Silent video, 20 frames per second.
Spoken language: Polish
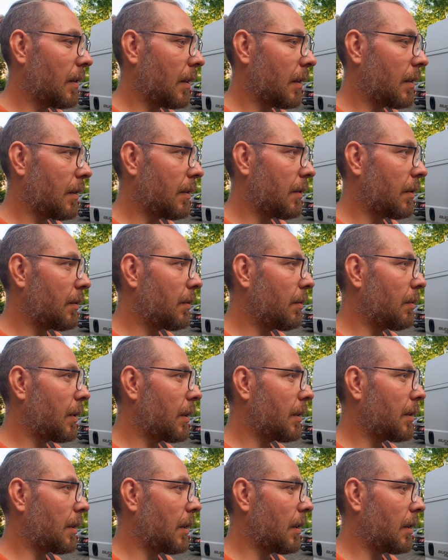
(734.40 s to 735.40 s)
Także coś
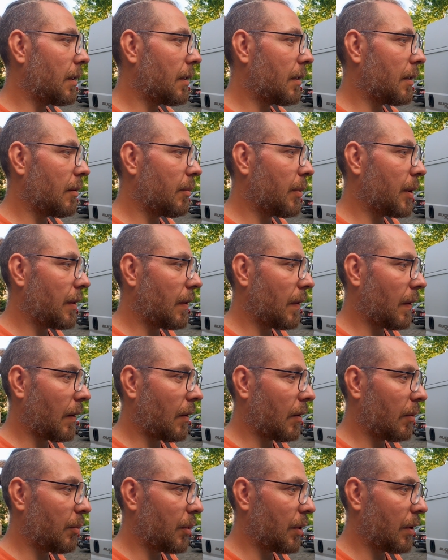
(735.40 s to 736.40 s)
tutaj trzeba jeszcze będzie
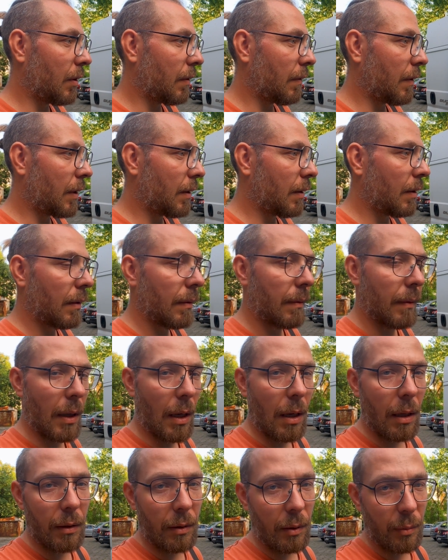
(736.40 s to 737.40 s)
zakombinować,
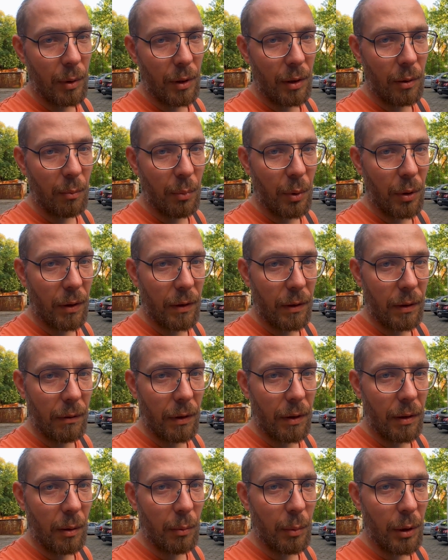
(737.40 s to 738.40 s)
ale to będziemy
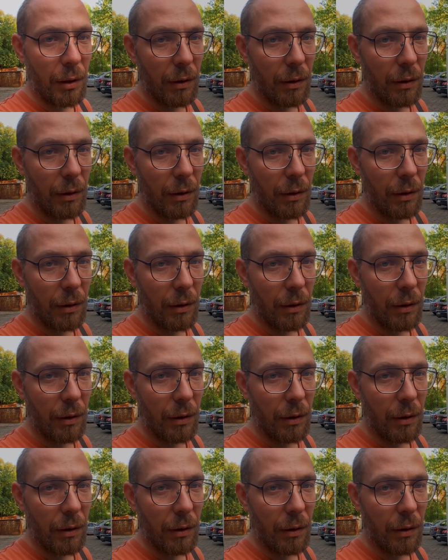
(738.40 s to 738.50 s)
pokazywać na